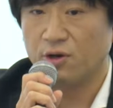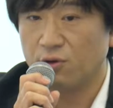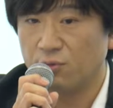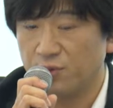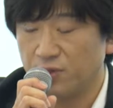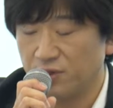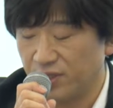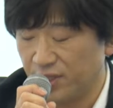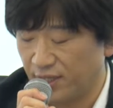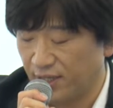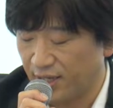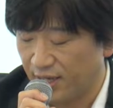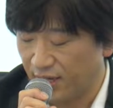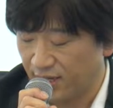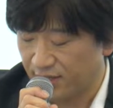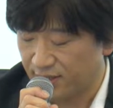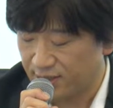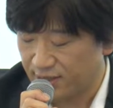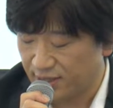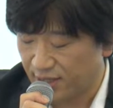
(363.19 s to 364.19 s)
コミュニティが
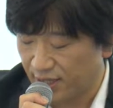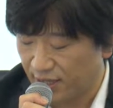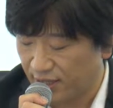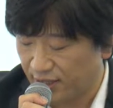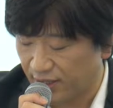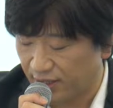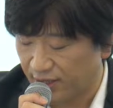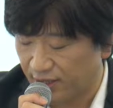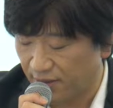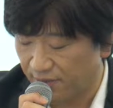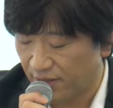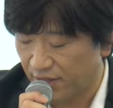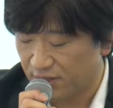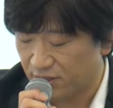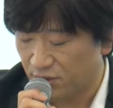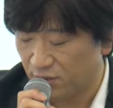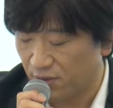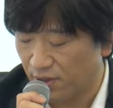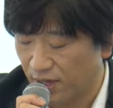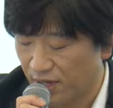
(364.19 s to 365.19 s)
築き上げてきた名
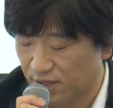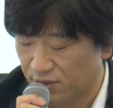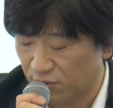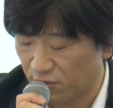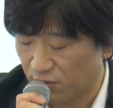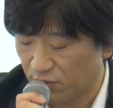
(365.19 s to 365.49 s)
称が商